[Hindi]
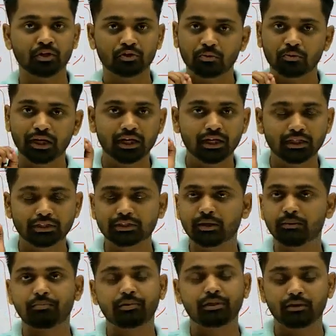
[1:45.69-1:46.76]
तुम्हारा
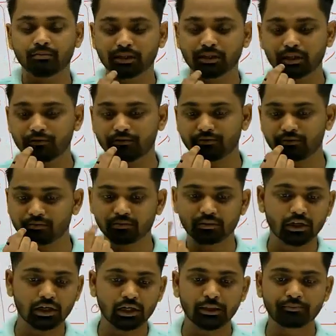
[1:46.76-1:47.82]
सब मतलब
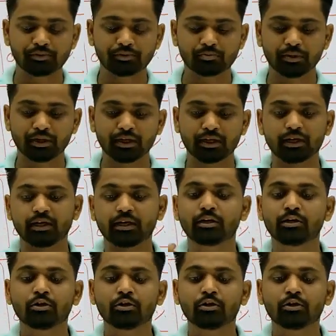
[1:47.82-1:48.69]
लिप्स पे है